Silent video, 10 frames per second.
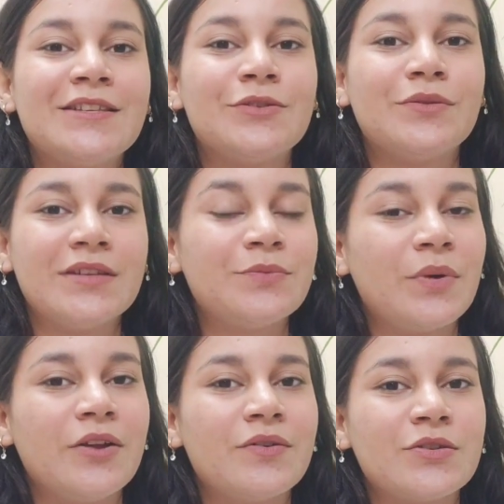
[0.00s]
सो दिस
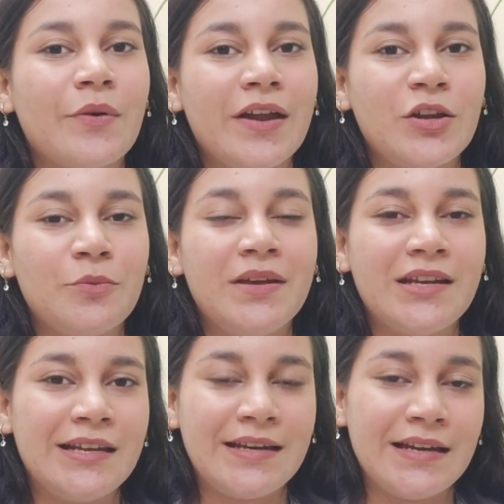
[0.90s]
वीडियो इज़ गोइंग टू बी
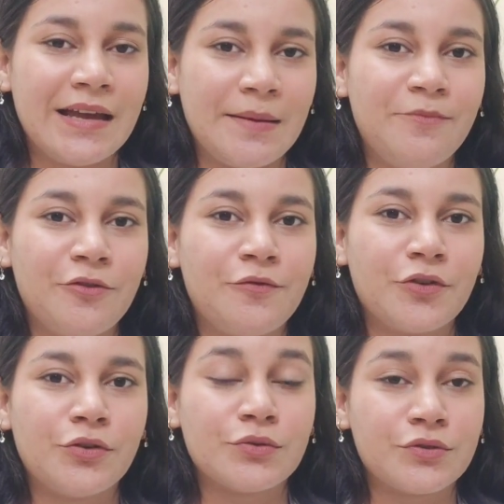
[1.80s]
रियली रियली हेल्पफुल फॉर
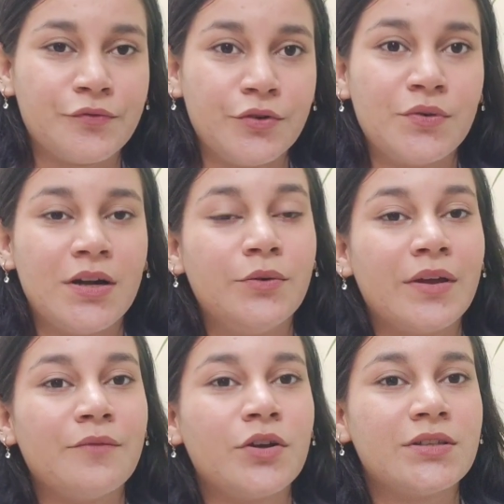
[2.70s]
दोज ऑफ यू आर
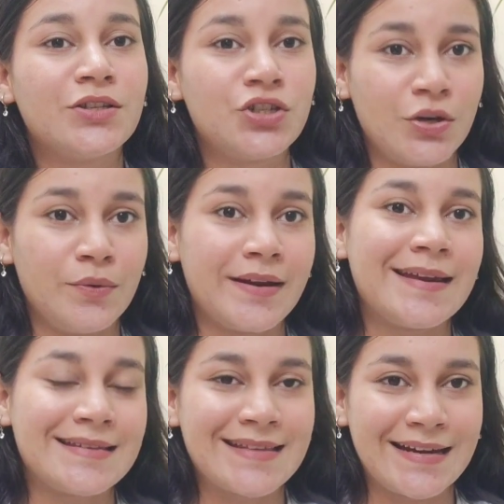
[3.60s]
लुकिंग फॉर सच क्यूट एंड
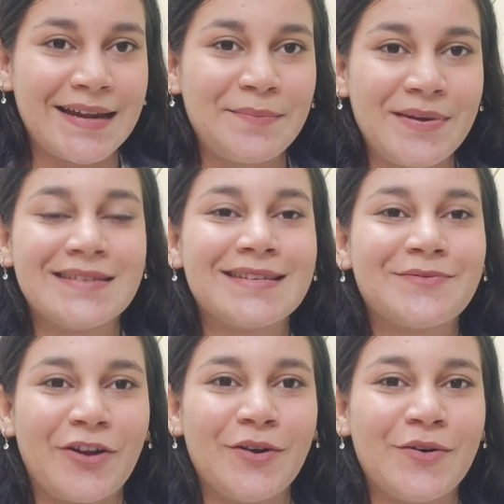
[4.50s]
एस्थेटिक पीसेज
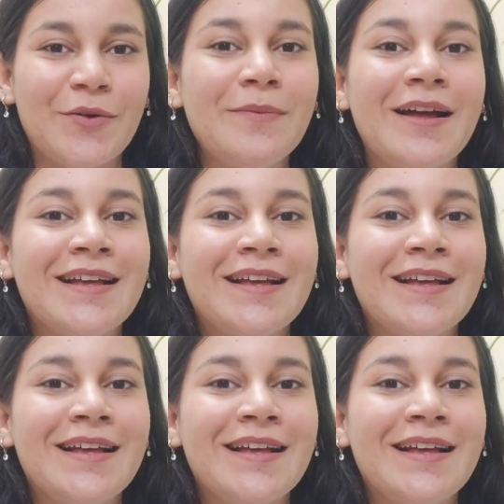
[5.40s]
फॉर योर होम